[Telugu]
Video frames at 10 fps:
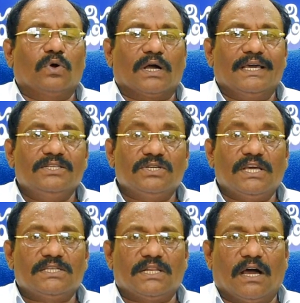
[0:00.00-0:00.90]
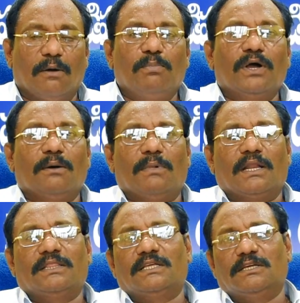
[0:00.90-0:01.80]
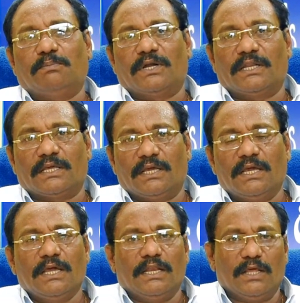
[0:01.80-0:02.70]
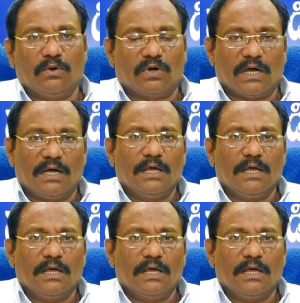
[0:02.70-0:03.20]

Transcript: ఒక ఎడ్యుకేషన్ హబ్గా మారిందని చెప్పడానికి నేను ఒక